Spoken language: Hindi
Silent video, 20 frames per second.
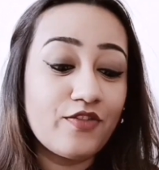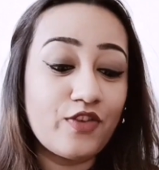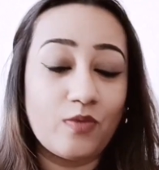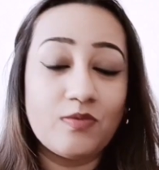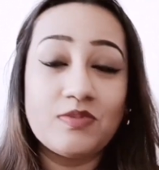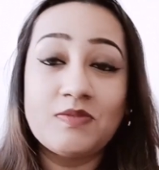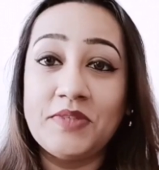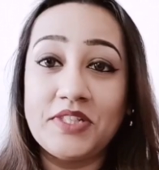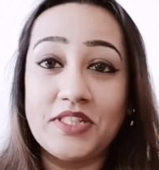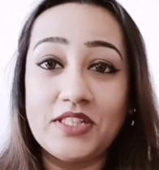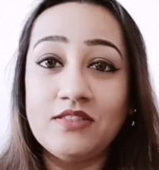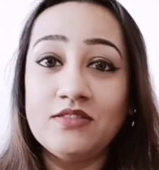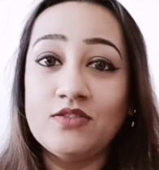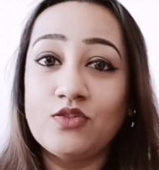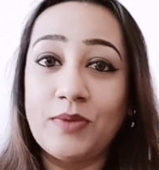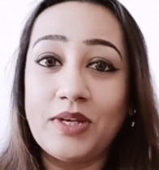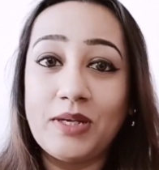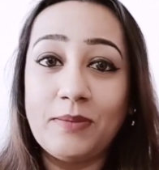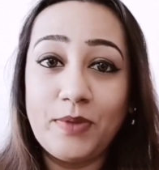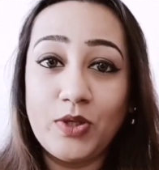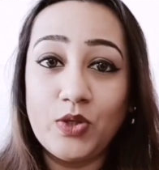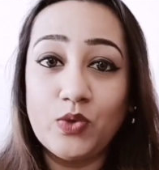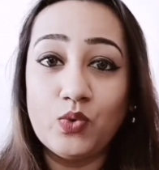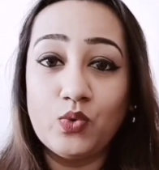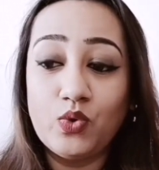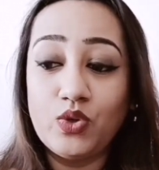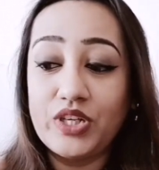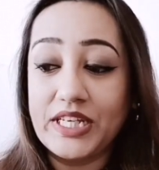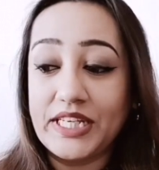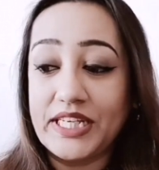फ्रॉम स्मिटन तो मैंने
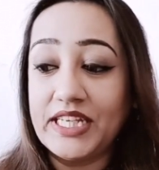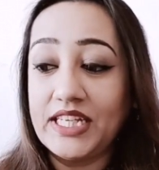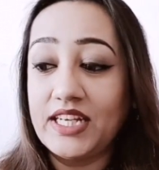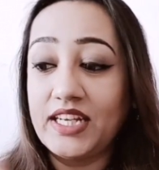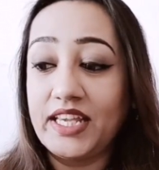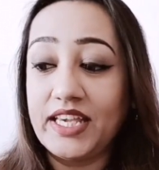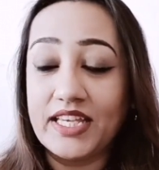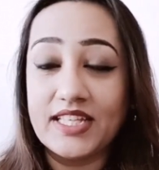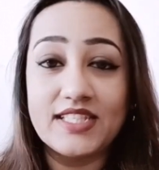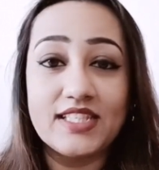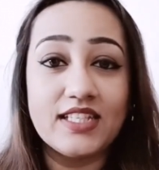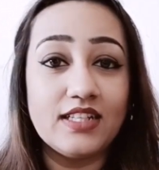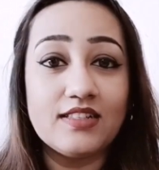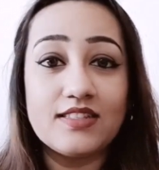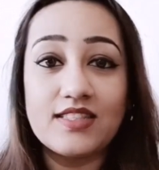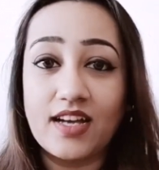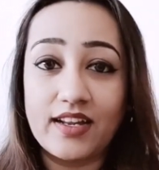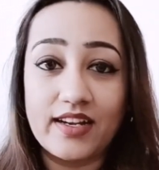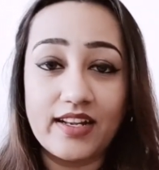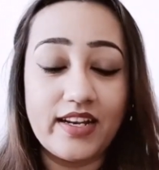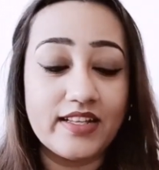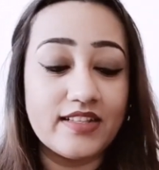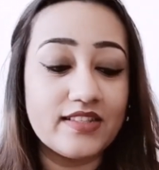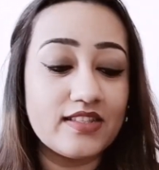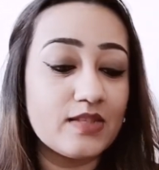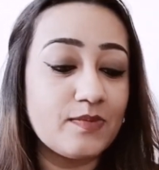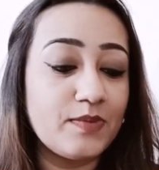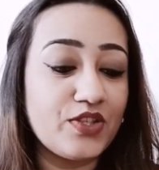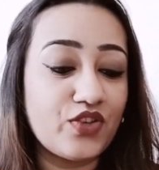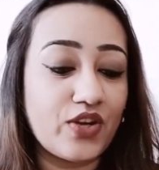ब्लू ग्रीन हेजल सारे
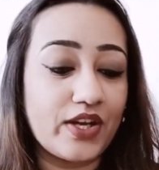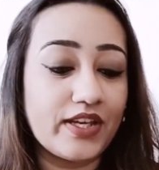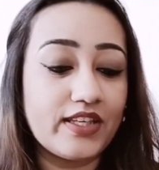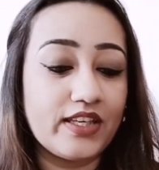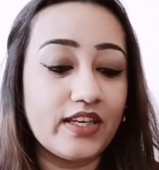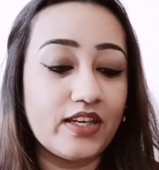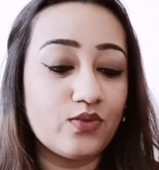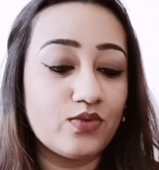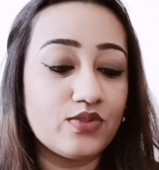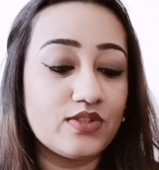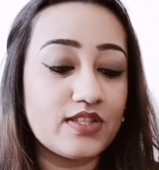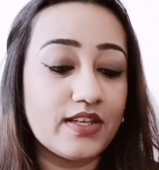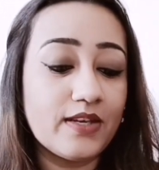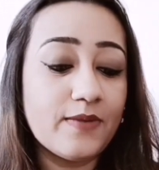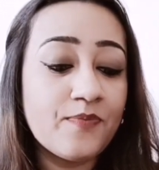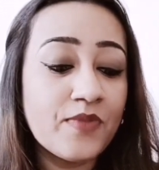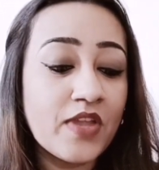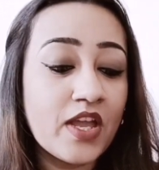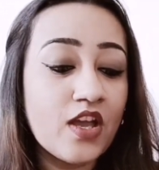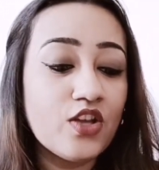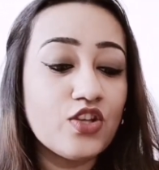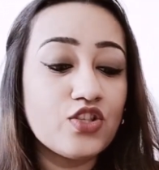लेंसेज भी ट्राई किए हैं उनसे